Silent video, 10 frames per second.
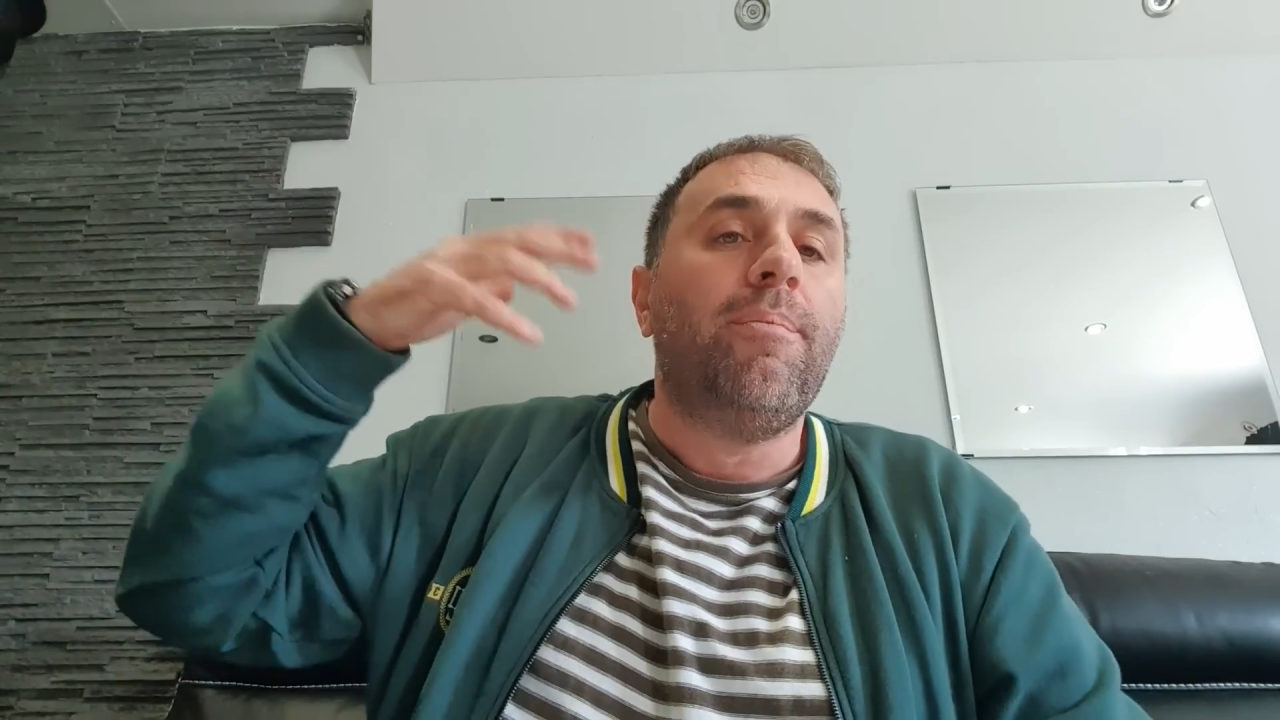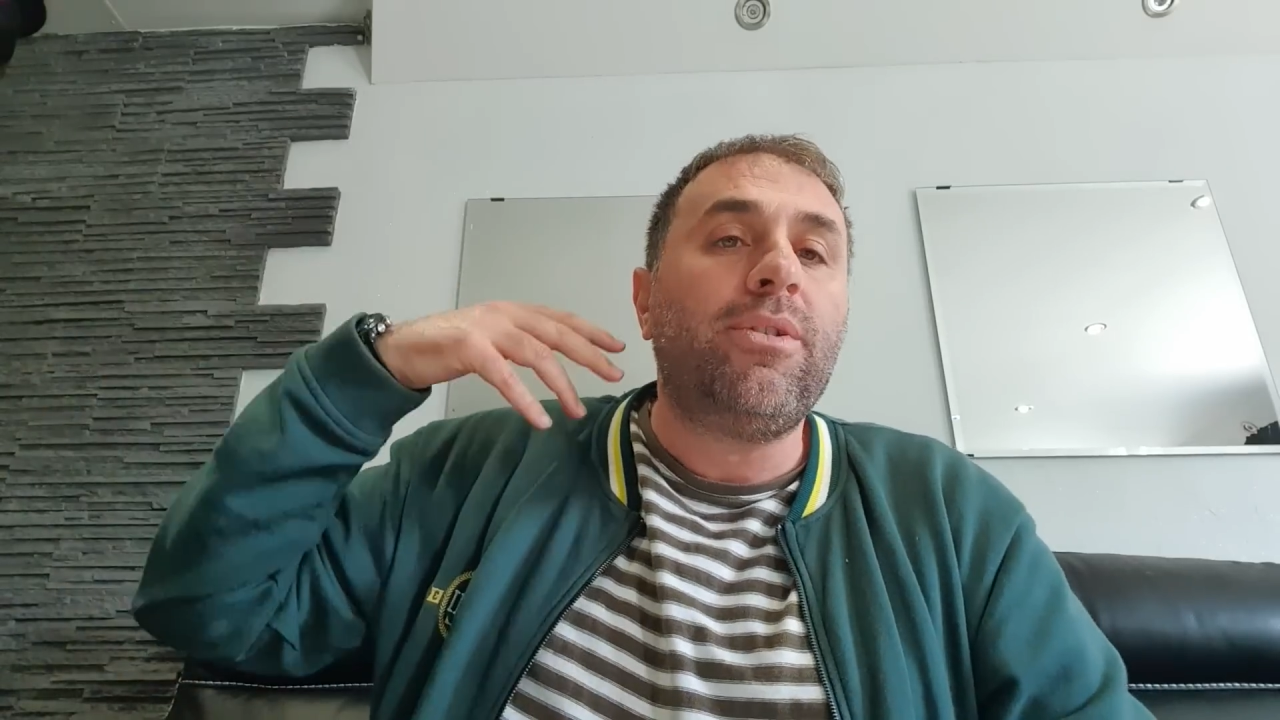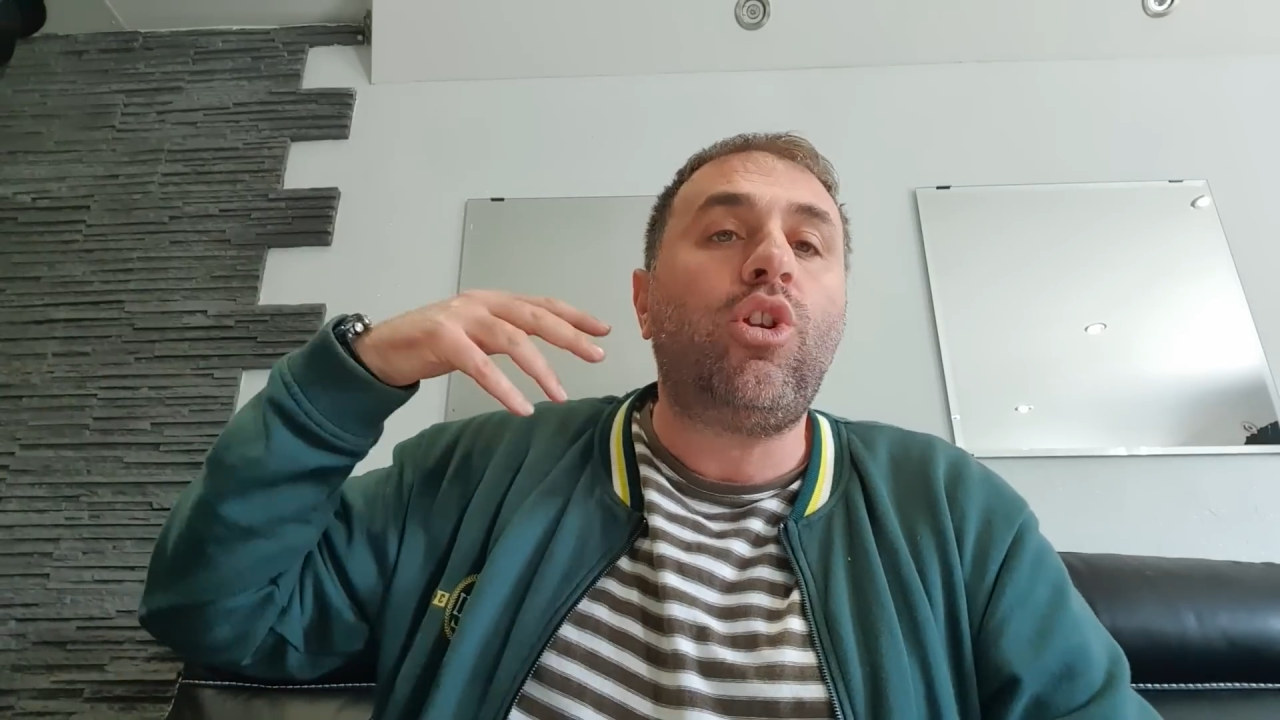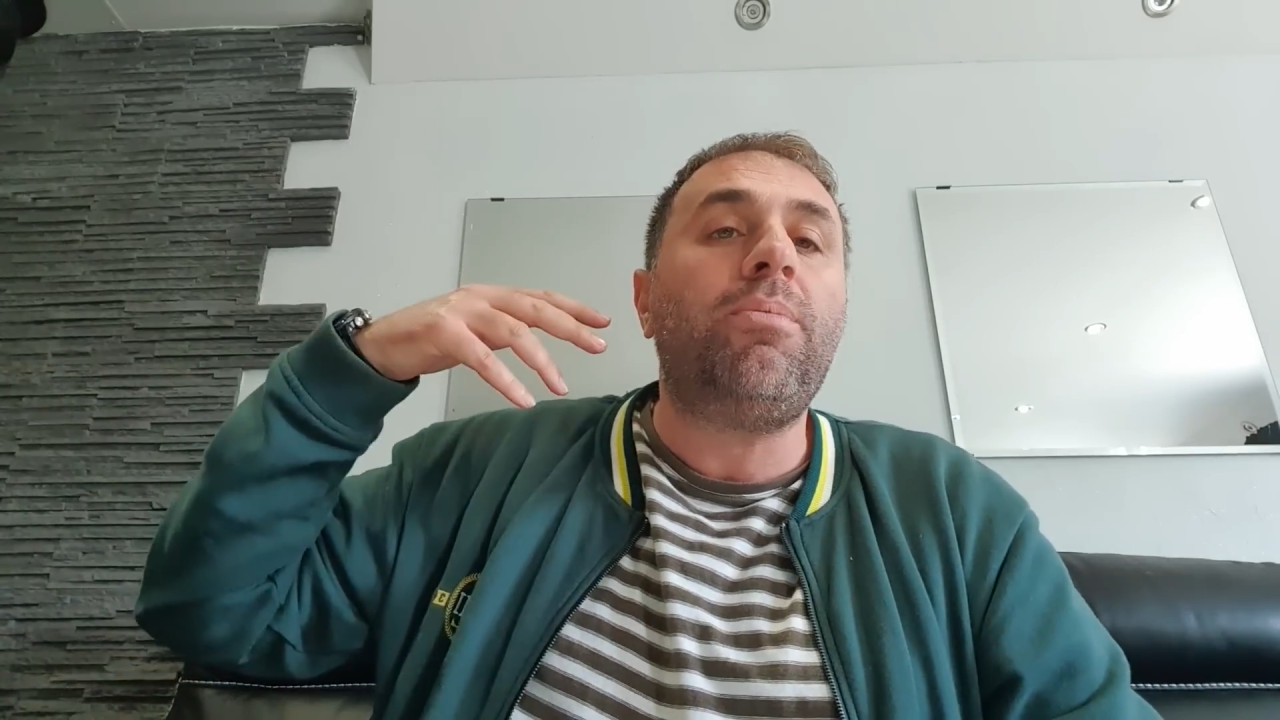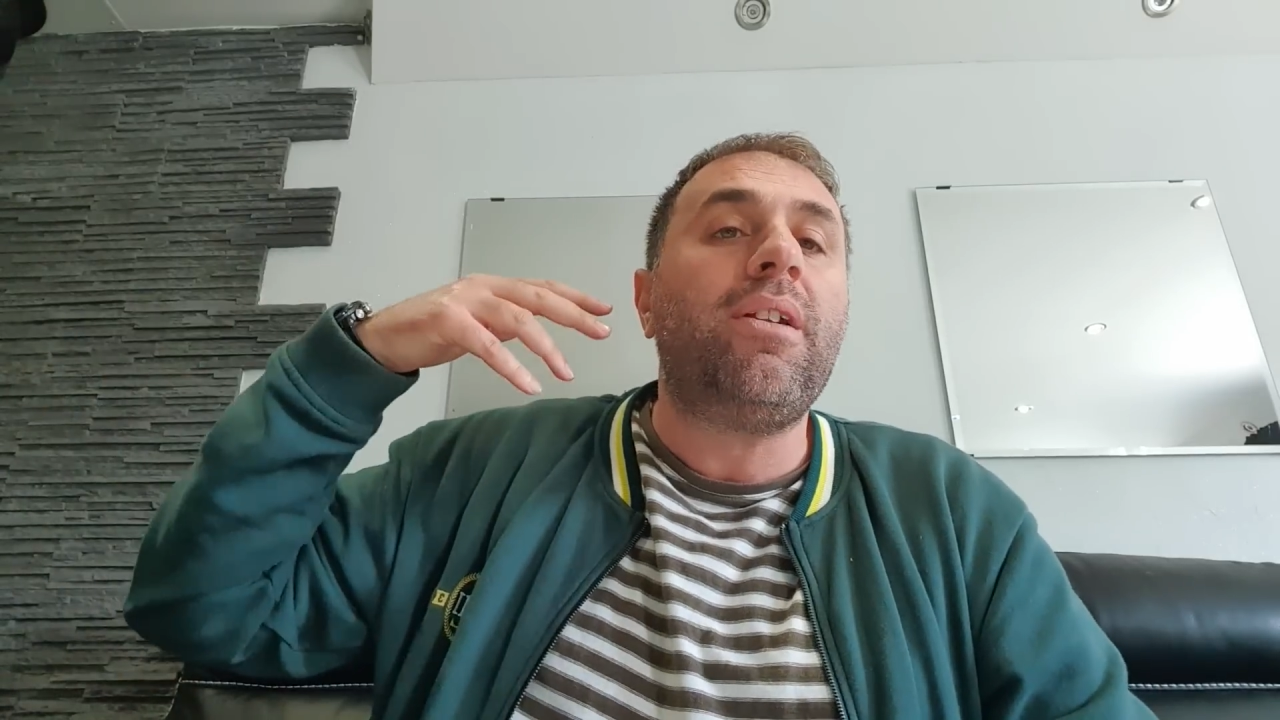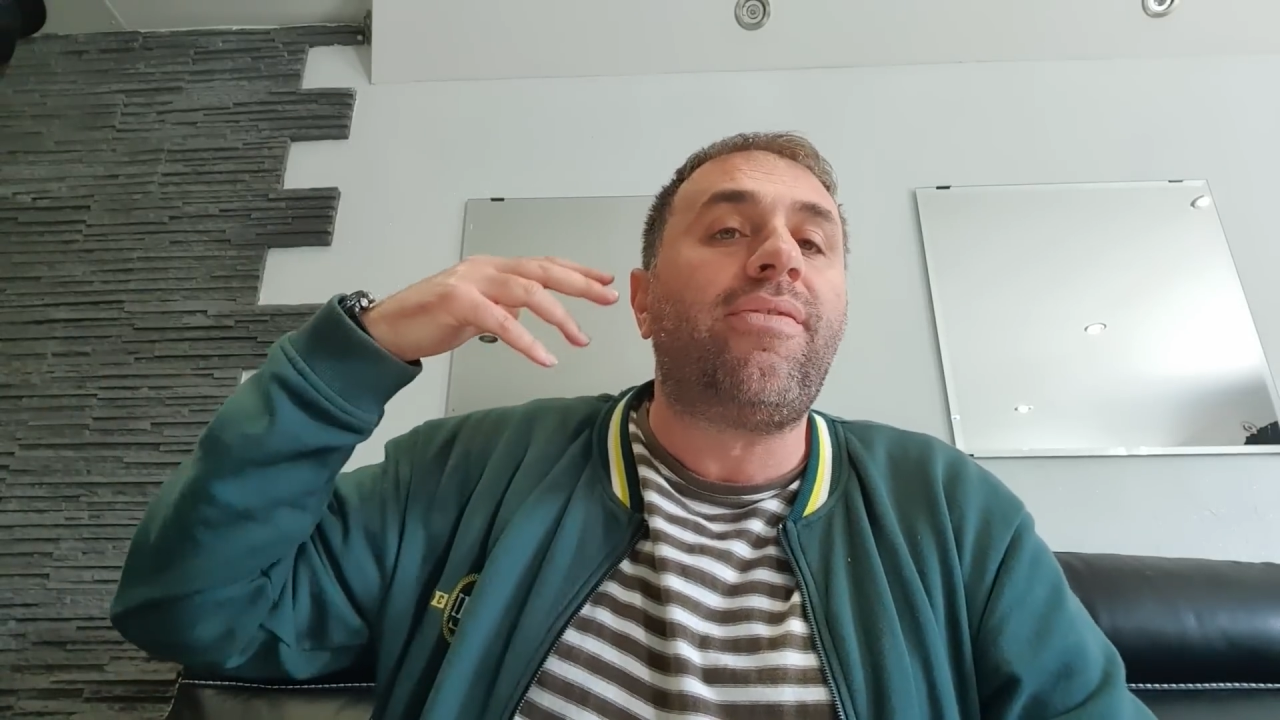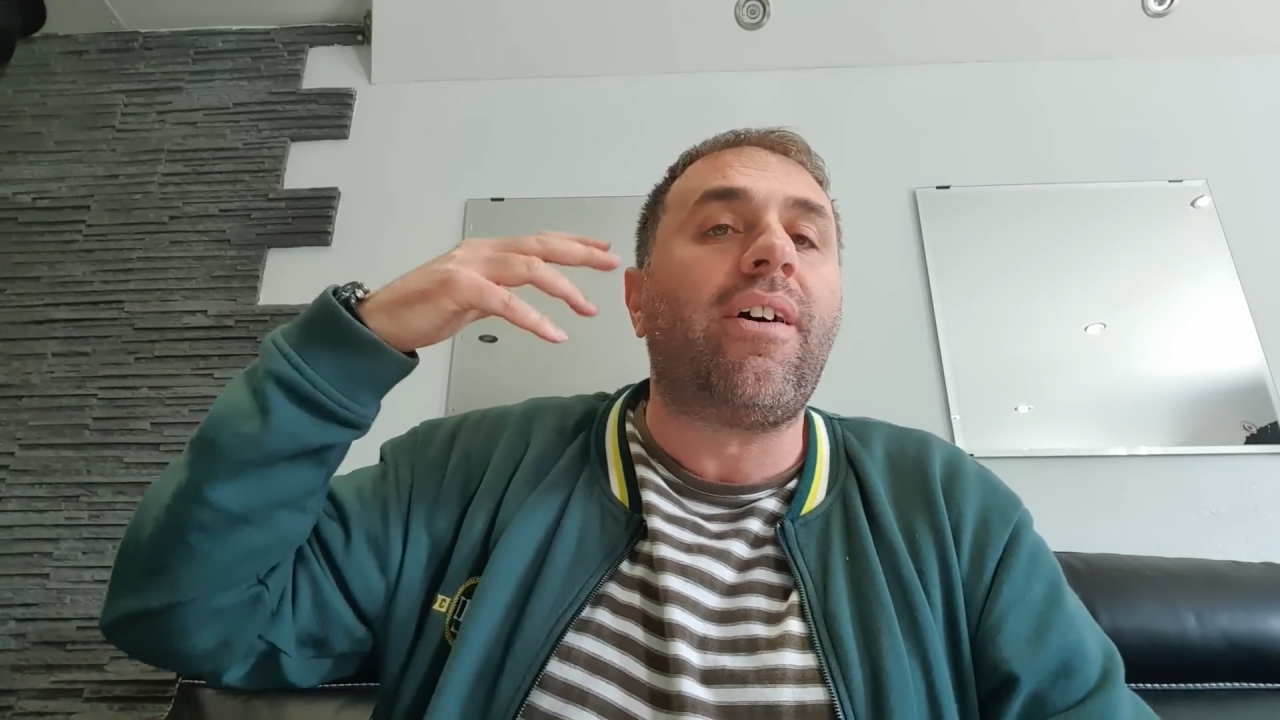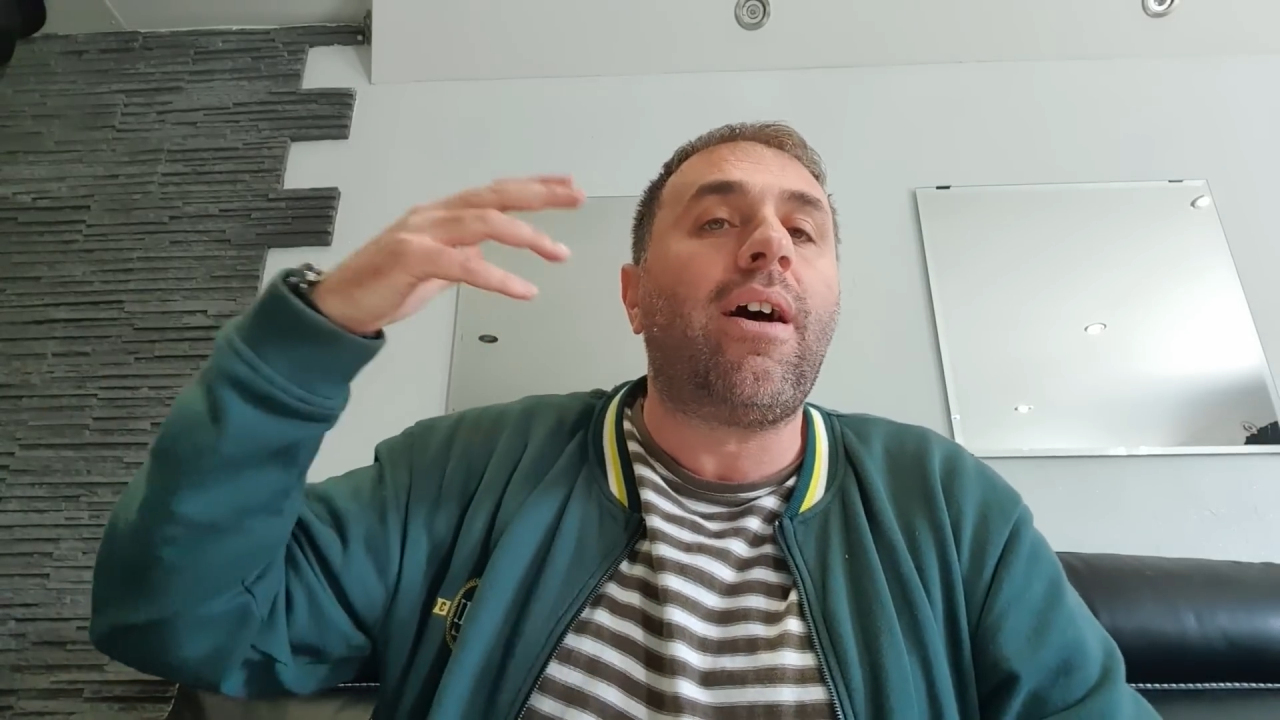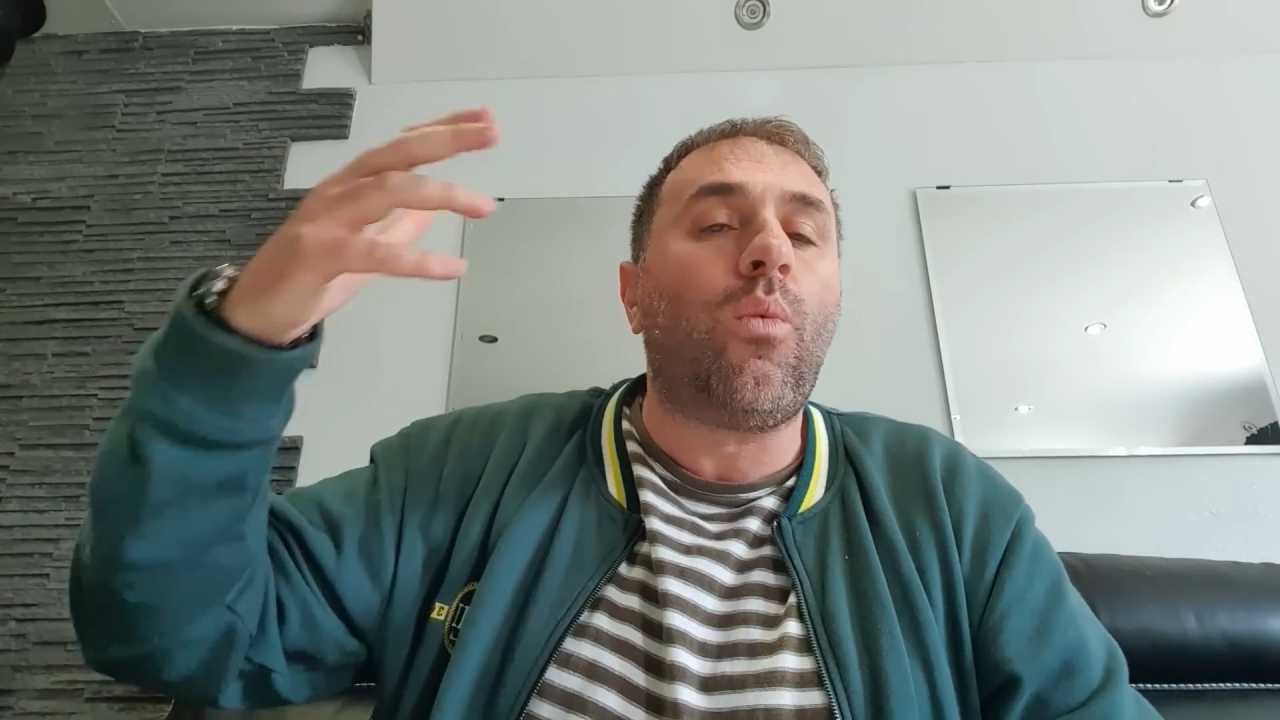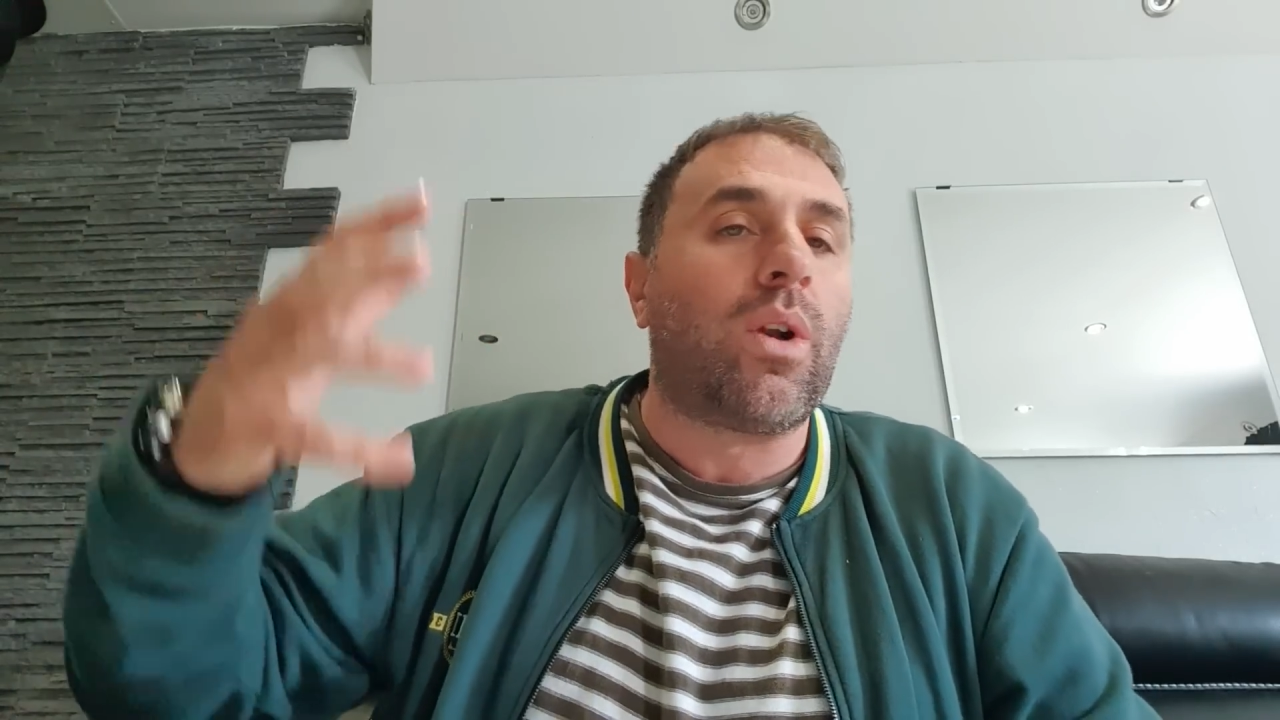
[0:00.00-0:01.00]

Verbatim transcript: mais 2020,